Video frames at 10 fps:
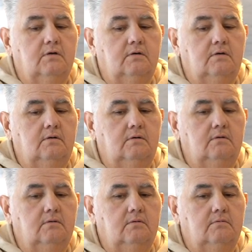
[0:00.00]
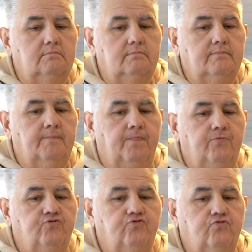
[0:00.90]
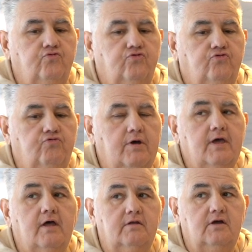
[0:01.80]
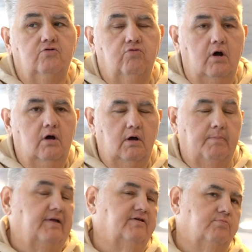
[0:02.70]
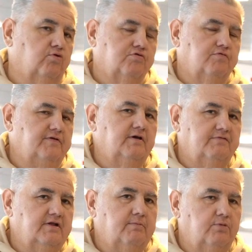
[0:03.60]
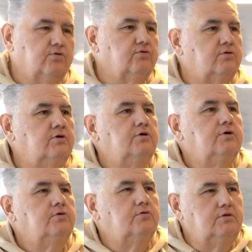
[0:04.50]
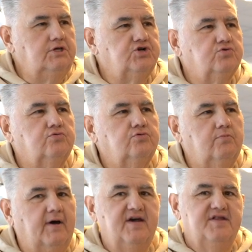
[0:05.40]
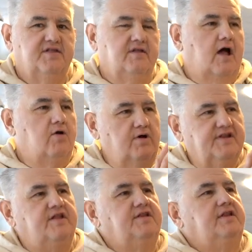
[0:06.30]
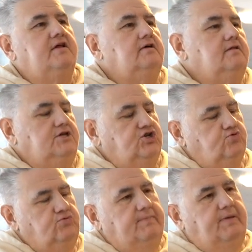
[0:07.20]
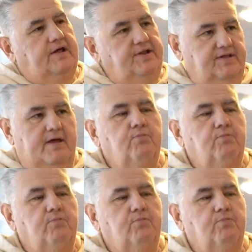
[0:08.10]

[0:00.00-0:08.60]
le, tu, as gardé quoi, par des bons souvenirs évidemment, de, Dijon, de Brest À quoi ça te sert, Dijon et Brest à